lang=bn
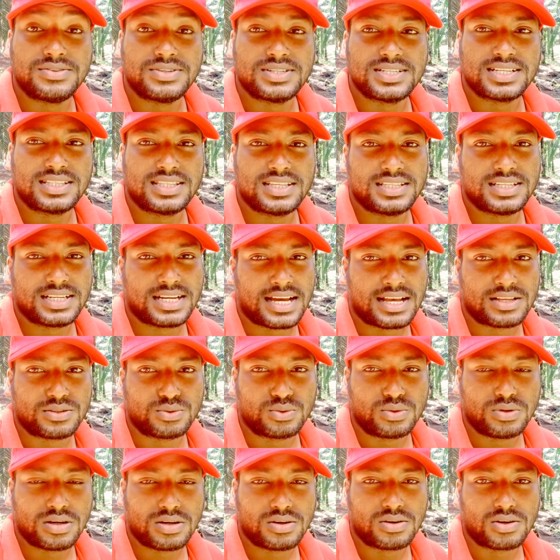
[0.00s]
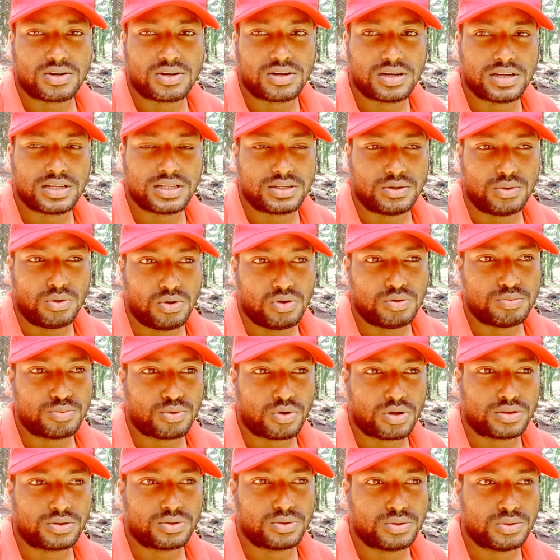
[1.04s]
ভিসাতে যে কাজগুলো করা হয় এগুলো
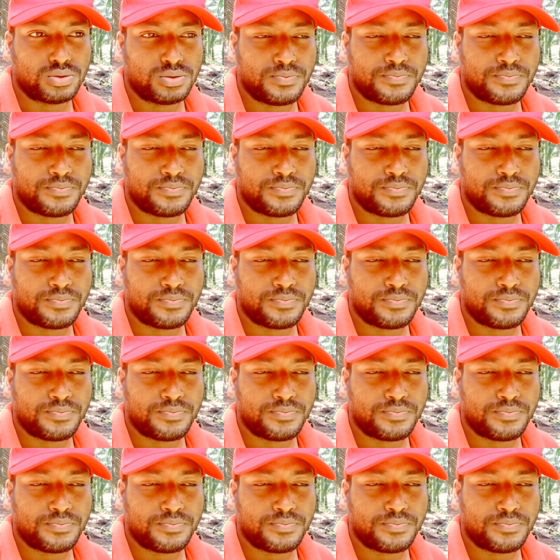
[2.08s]
মূলত